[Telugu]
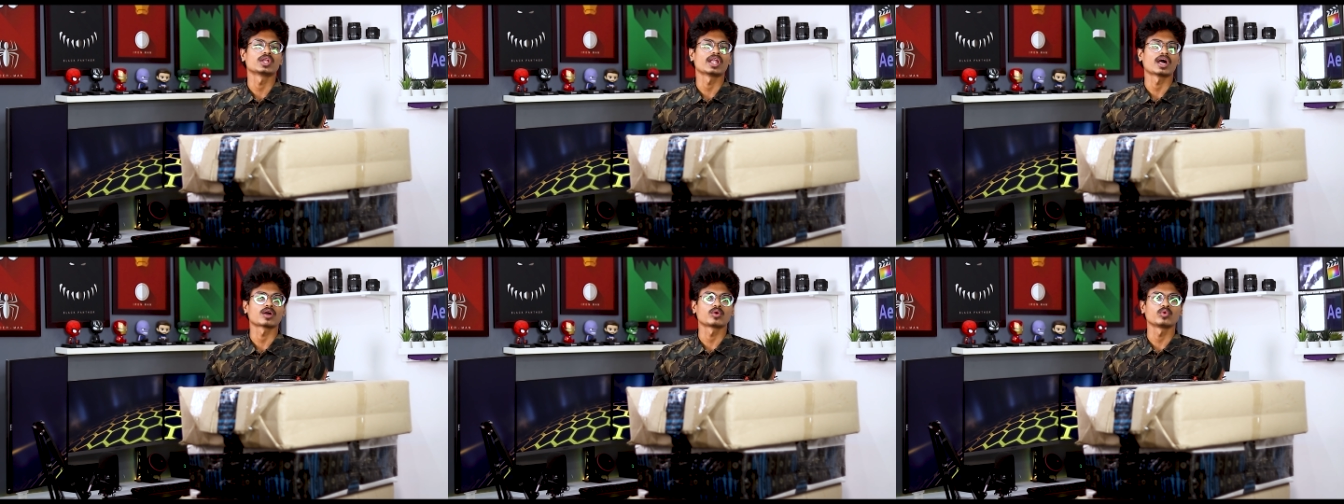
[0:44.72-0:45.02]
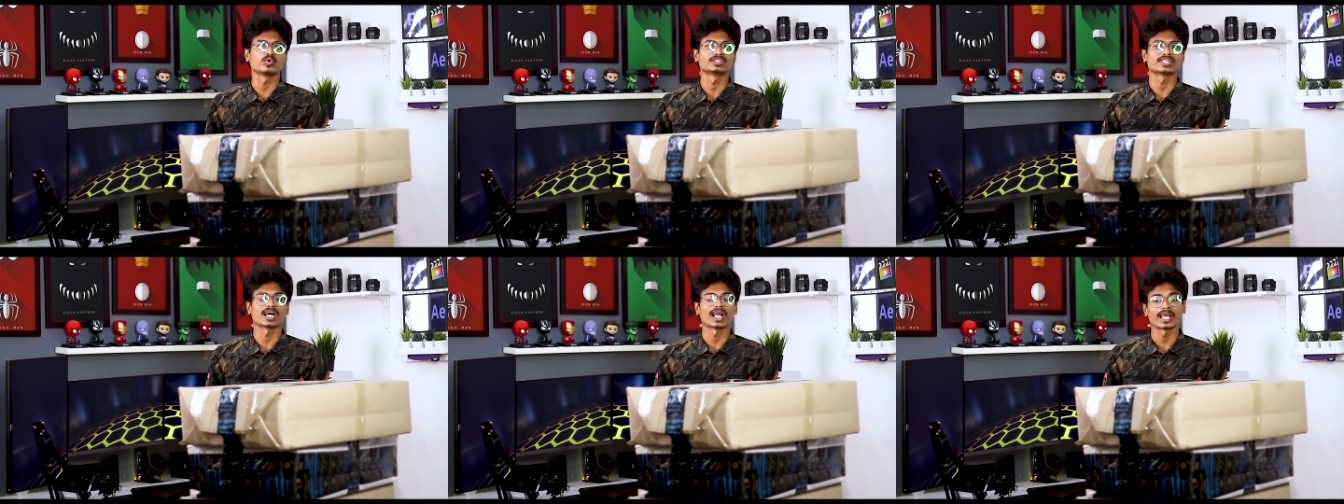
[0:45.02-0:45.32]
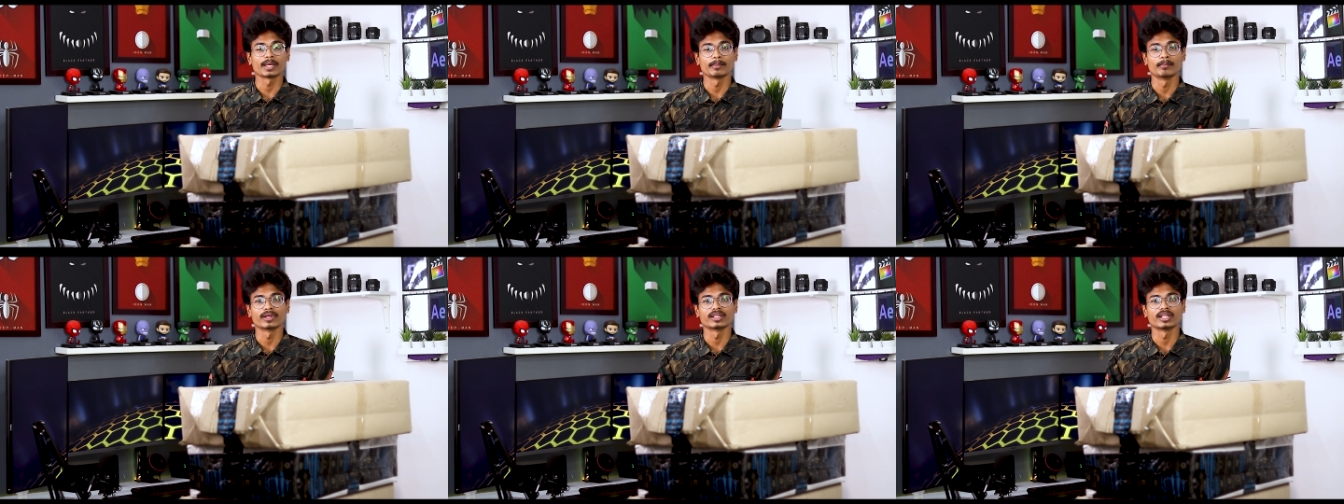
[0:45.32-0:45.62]
సో నాకు
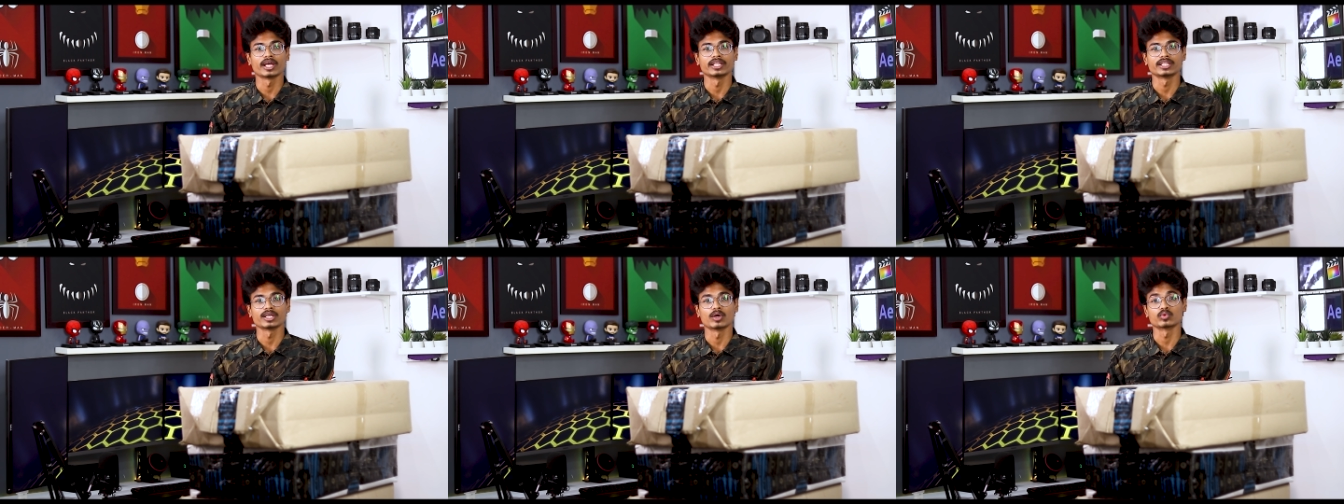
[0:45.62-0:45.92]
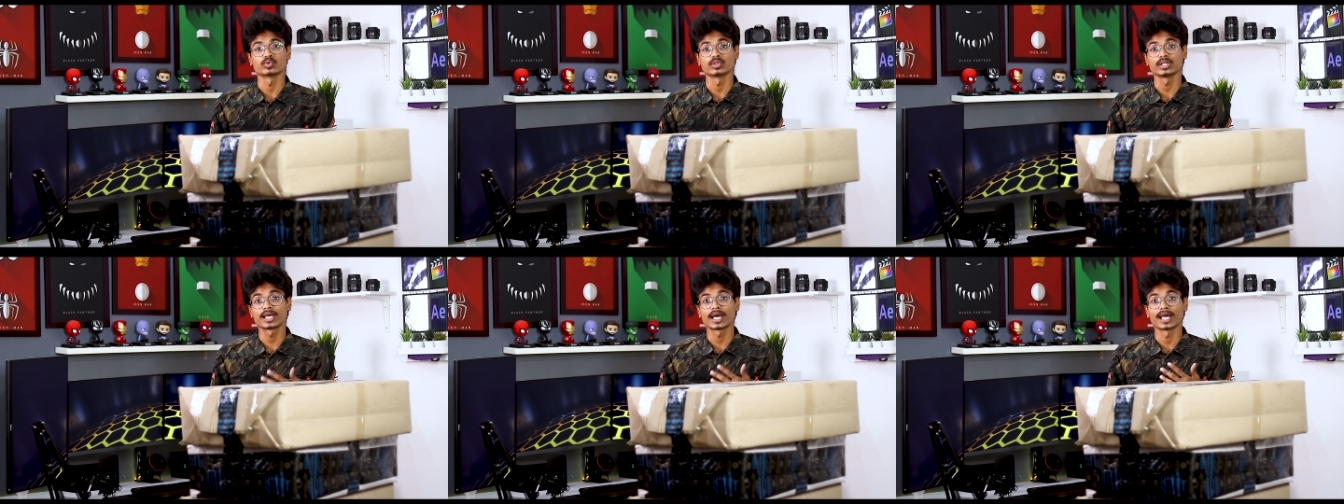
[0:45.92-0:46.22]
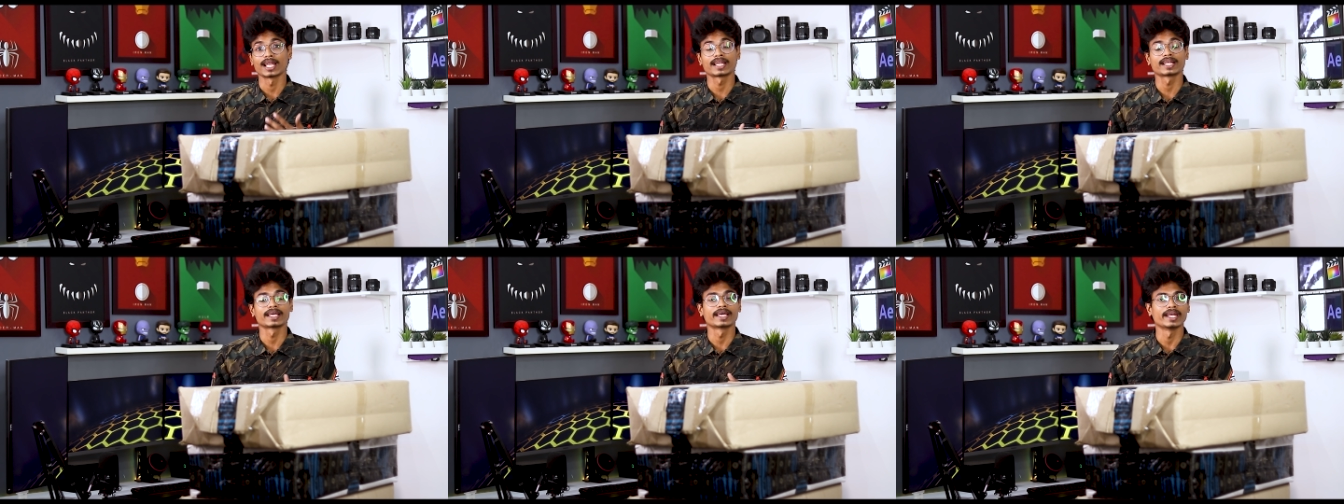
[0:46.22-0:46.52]
చాలా ఇబ్బంది అయితే
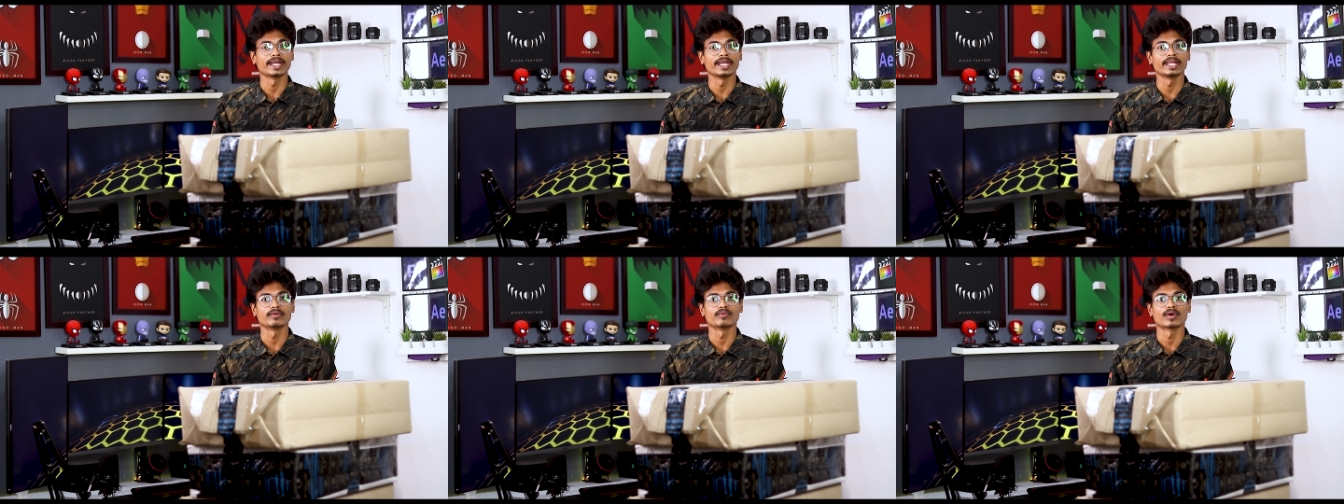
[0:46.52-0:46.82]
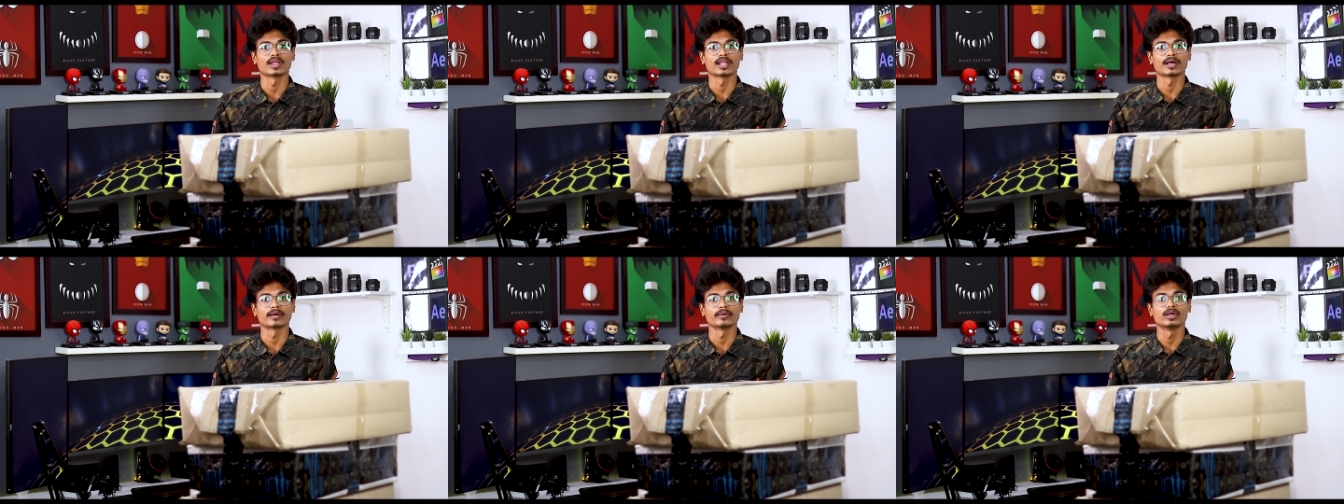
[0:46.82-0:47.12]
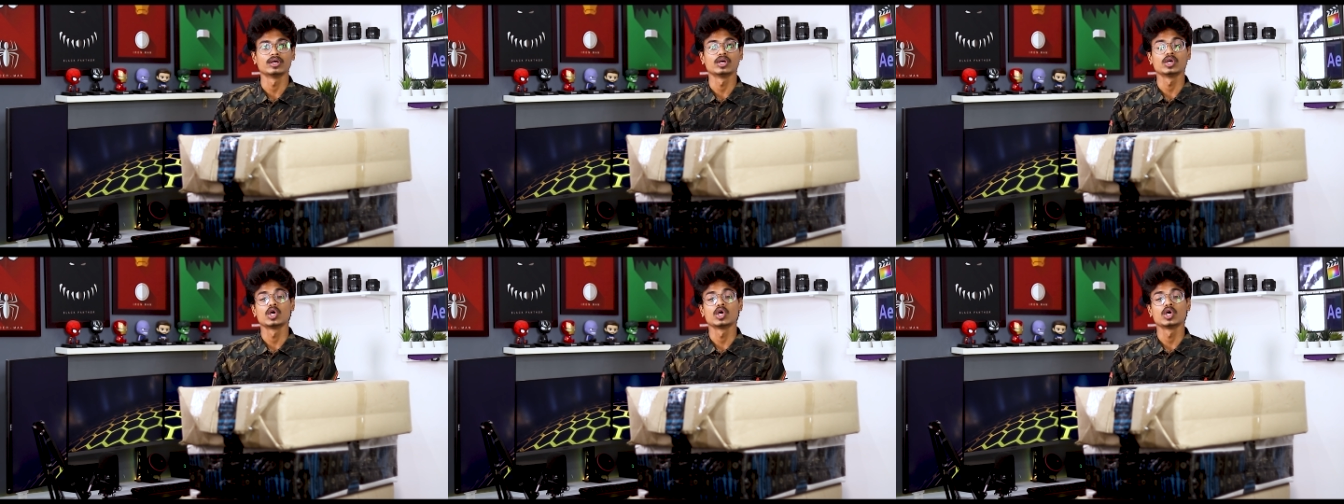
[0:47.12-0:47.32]
అవుతుంది కలర్ గ్రేడింగ్ వల్ల